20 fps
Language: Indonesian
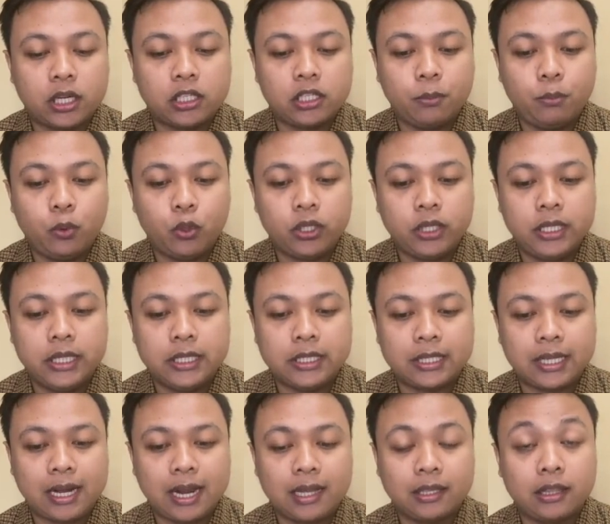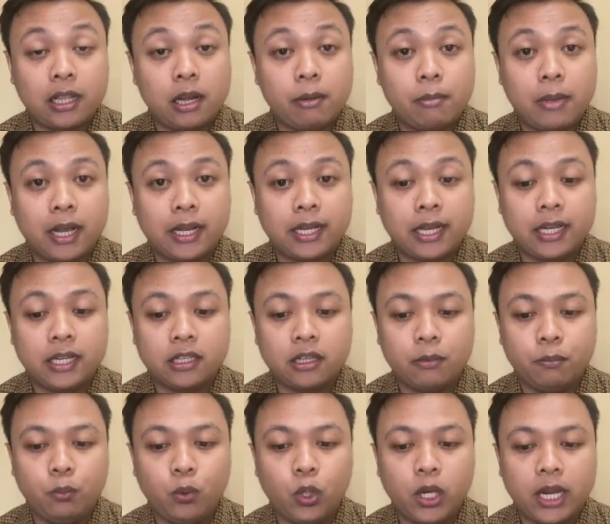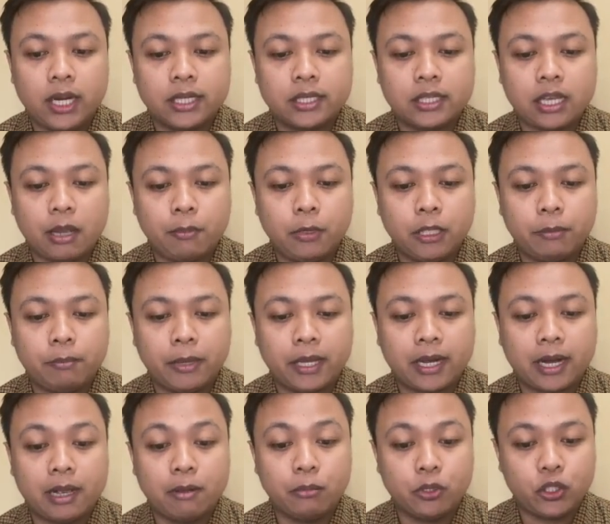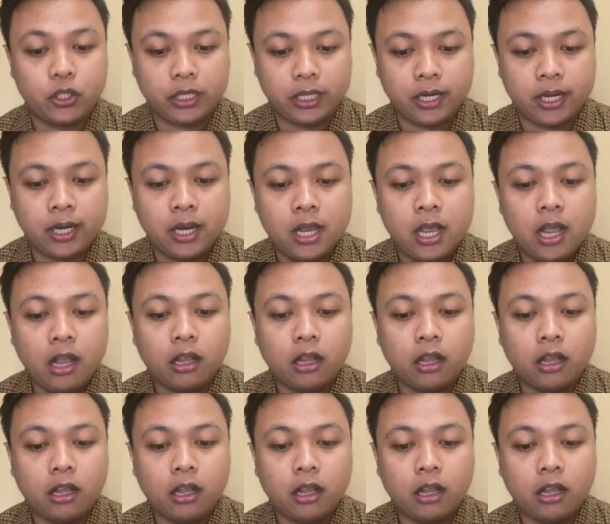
tersebut diserah terimakan ke bulan Sabit Merah Mesir,